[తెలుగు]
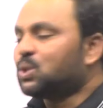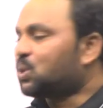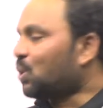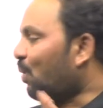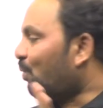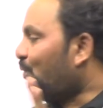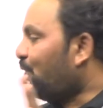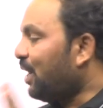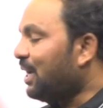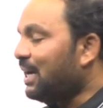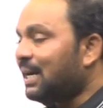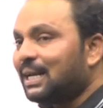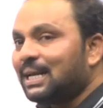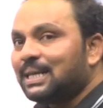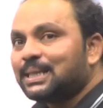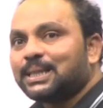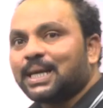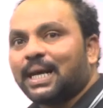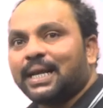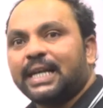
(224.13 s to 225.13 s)
సో
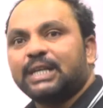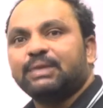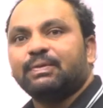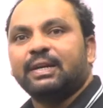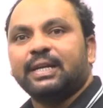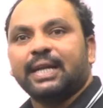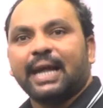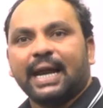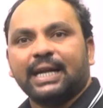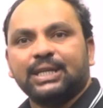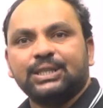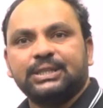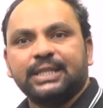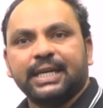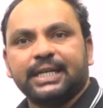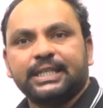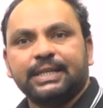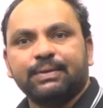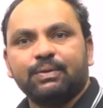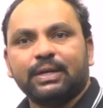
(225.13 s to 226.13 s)
విగరస్ అనేటువంటి
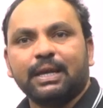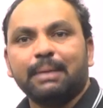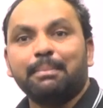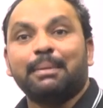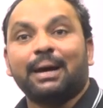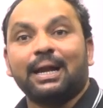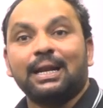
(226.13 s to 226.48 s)
అడ్జెక్టివ్కి